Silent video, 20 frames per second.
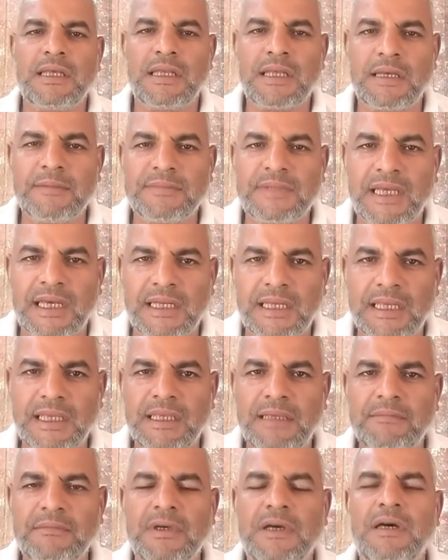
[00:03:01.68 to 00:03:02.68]
أنعمت
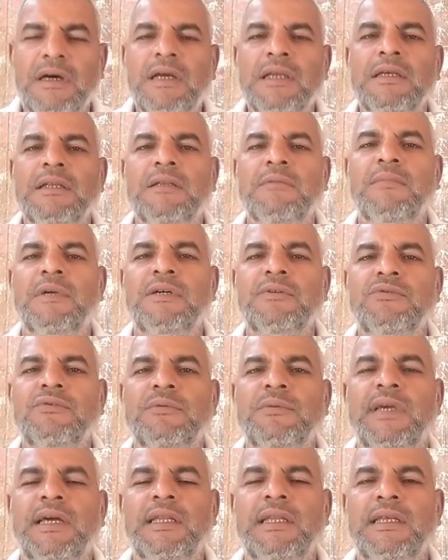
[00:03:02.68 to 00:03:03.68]
عليهم غير
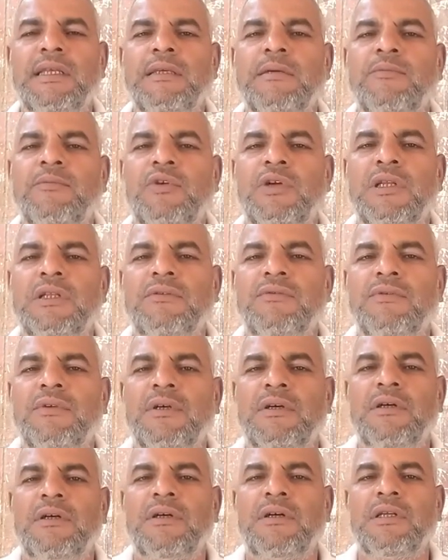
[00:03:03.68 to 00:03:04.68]
المغضوب عليهم ولا
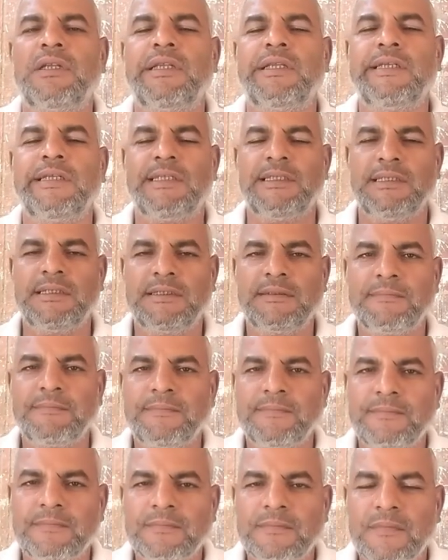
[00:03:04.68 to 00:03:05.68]
الضالين
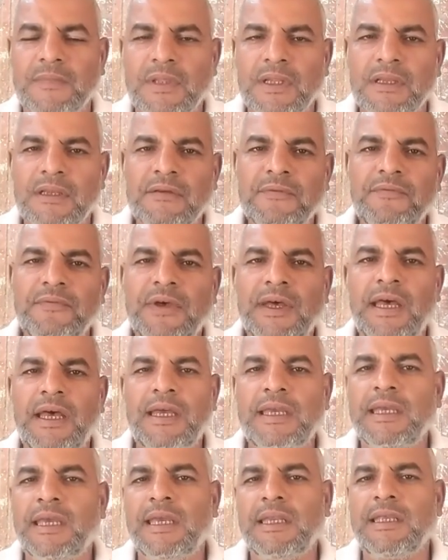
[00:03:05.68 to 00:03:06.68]

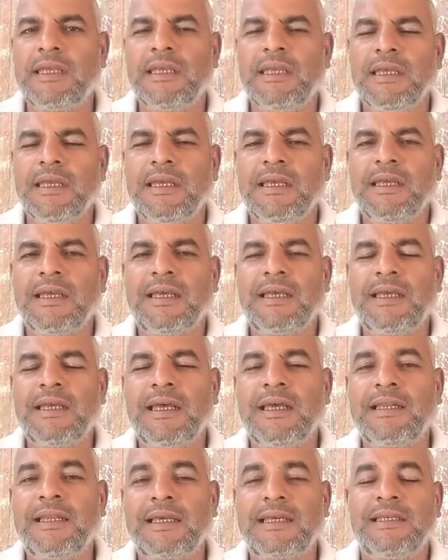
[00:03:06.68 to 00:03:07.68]
فيعني
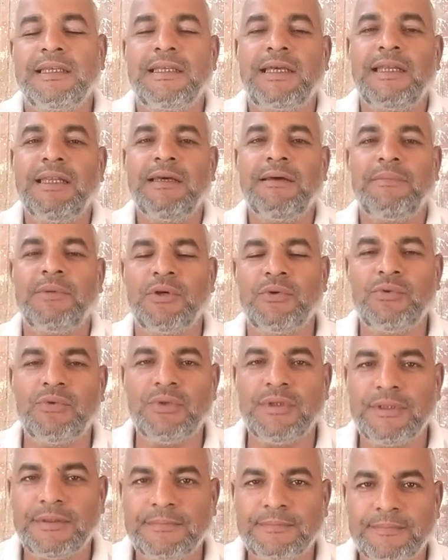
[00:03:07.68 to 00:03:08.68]
لكن أنا
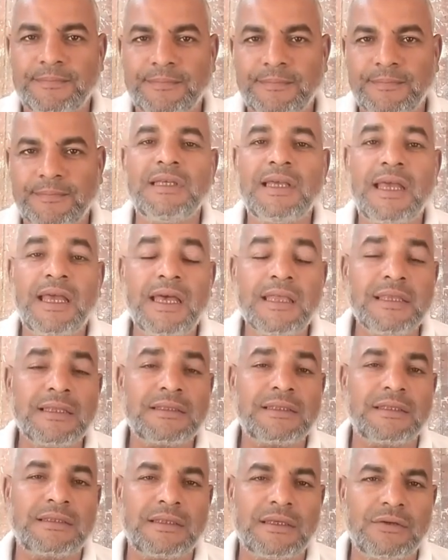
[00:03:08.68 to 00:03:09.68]
بقول هذا
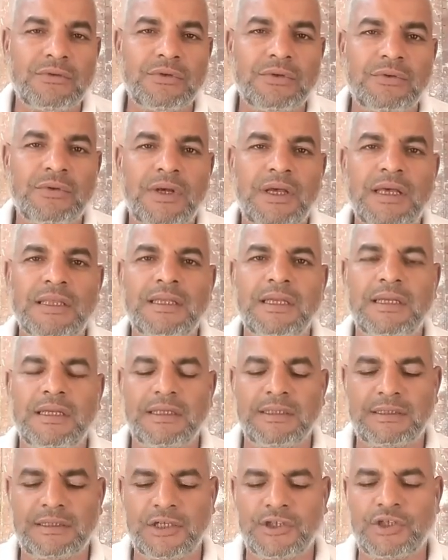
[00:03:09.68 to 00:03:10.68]
التطاول وهذا
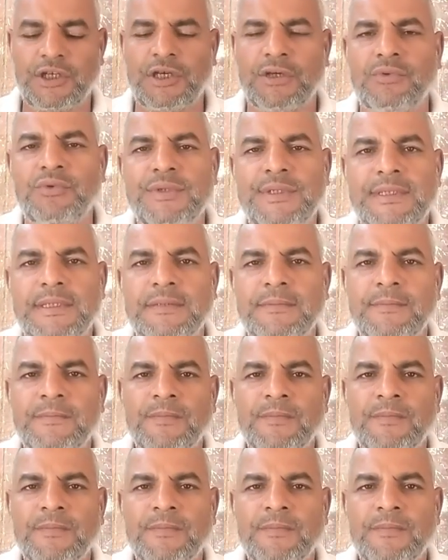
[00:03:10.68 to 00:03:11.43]
التجاوز